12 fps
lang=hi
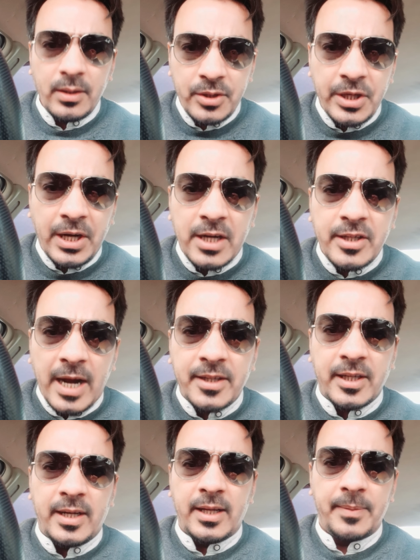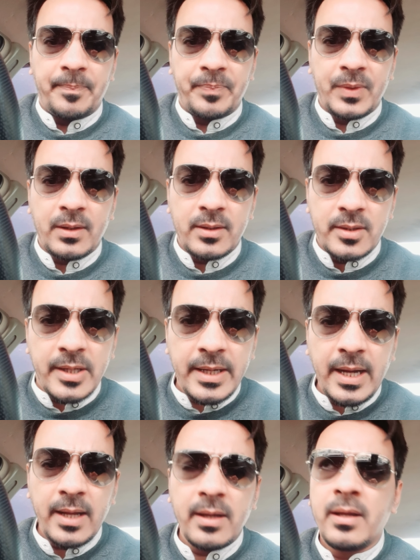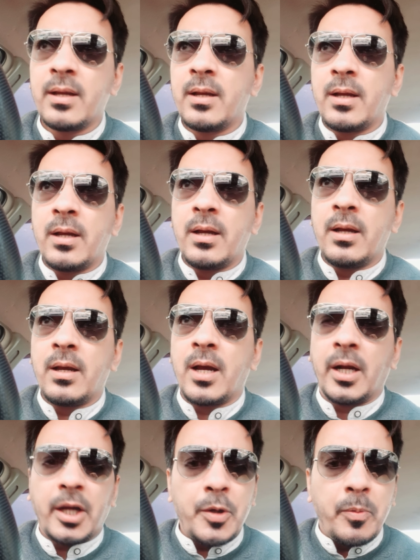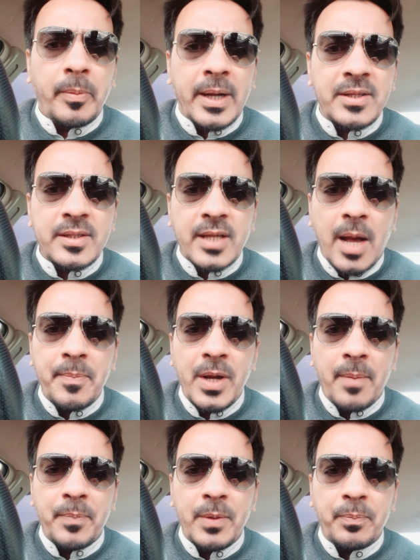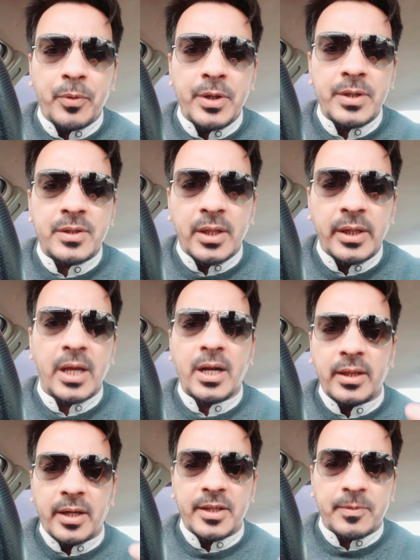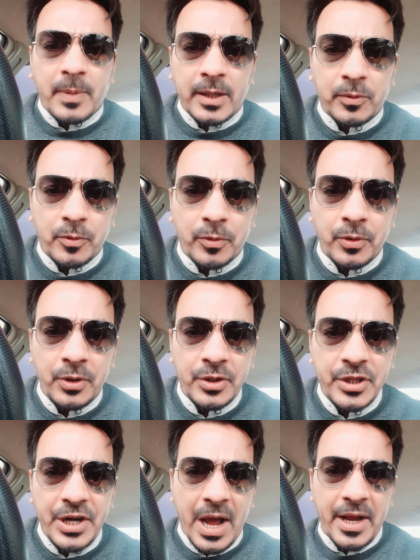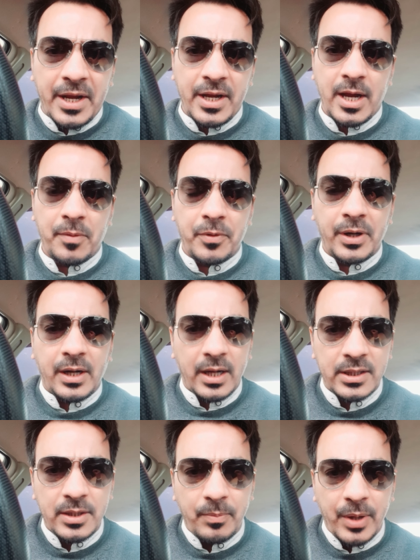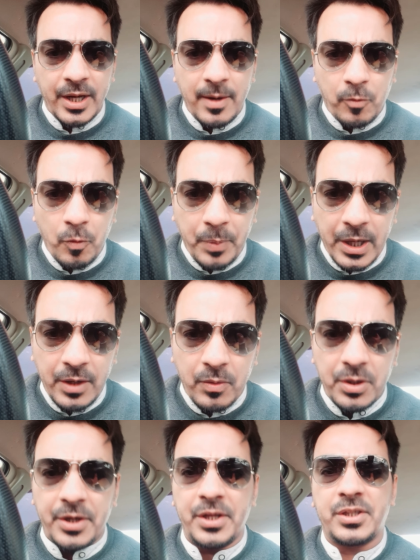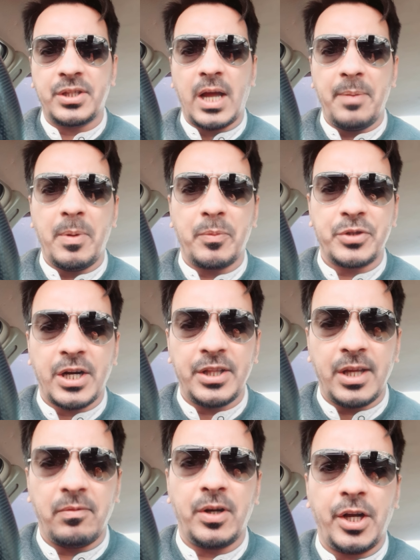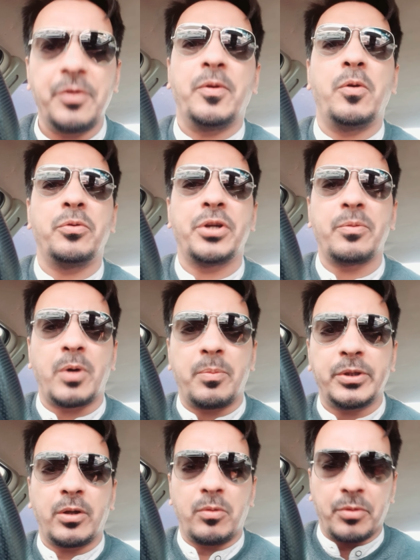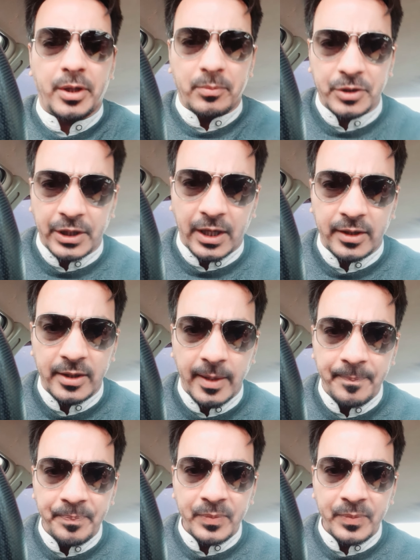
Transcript: जिनका टाइटल है ठीक है कयूम अब्बासी साहब ने अपनी पूरी ज़िंदगी के अंदर इस बात को डिनाई किया उन्होंने कहा जी मैंने कोई पहली गोली नहीं चलाई मैं मुजाहिद अव्वल नहीं हूँ लोगों की मोहब्बत है लोगों ने मुझे कह दिया